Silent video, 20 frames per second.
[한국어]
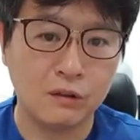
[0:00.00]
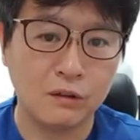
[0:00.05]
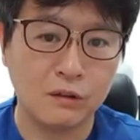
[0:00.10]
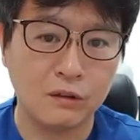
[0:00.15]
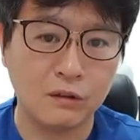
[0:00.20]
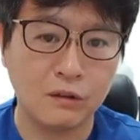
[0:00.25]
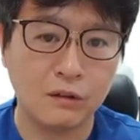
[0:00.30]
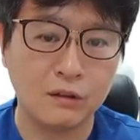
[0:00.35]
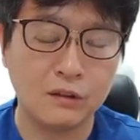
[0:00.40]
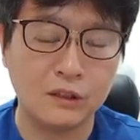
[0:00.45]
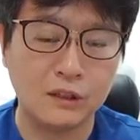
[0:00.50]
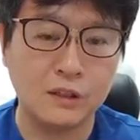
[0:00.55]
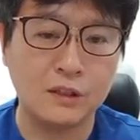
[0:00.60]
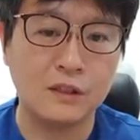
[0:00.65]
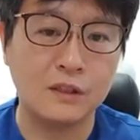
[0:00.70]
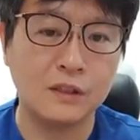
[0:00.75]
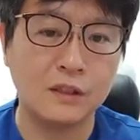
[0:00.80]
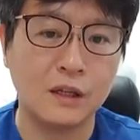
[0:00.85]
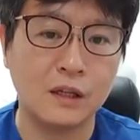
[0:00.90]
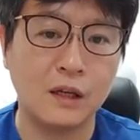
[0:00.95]
어,
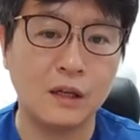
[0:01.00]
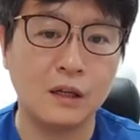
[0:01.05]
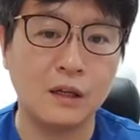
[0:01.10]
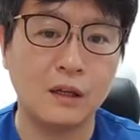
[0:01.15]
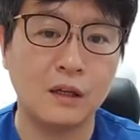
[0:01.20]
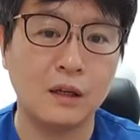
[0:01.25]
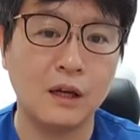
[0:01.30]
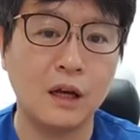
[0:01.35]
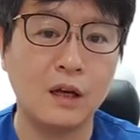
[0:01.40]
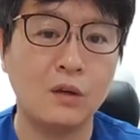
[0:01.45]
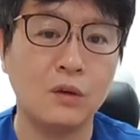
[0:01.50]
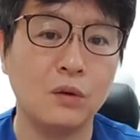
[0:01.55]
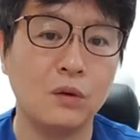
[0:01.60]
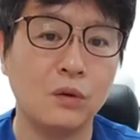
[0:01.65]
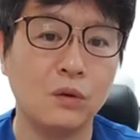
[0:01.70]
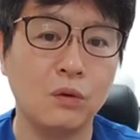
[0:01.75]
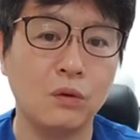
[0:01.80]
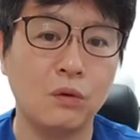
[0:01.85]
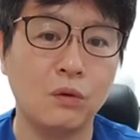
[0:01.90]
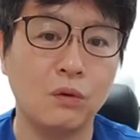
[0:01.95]
직장,
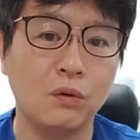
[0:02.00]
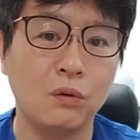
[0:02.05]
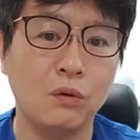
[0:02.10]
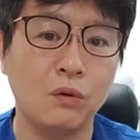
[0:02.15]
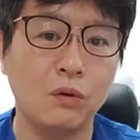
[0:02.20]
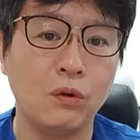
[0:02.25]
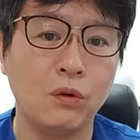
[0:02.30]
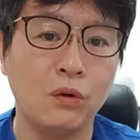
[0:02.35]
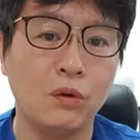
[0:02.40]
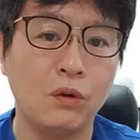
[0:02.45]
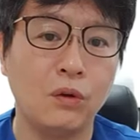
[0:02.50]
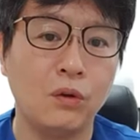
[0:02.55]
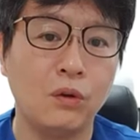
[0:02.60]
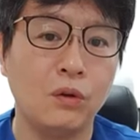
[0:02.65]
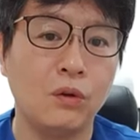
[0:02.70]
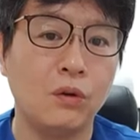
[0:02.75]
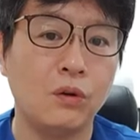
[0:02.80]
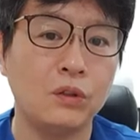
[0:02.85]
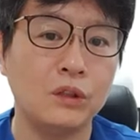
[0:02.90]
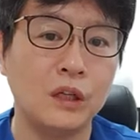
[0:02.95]
학교,
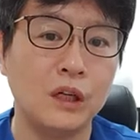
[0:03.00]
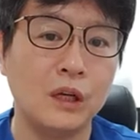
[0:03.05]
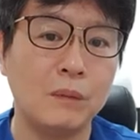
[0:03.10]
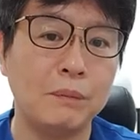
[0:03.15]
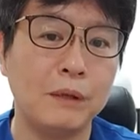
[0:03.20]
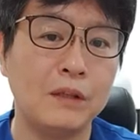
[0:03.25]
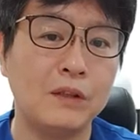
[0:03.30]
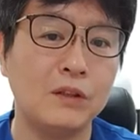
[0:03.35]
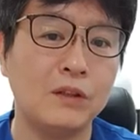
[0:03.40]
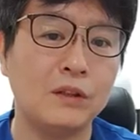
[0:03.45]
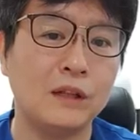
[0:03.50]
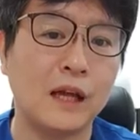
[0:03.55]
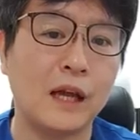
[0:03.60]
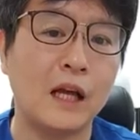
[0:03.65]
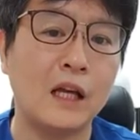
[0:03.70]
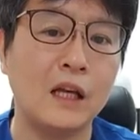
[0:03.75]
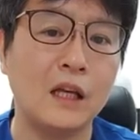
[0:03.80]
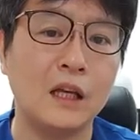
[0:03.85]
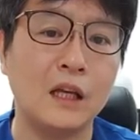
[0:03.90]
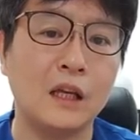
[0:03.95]
어, 생활 패턴,
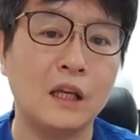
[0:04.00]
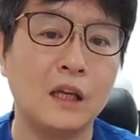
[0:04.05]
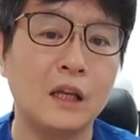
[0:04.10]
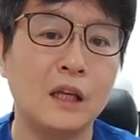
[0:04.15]
나이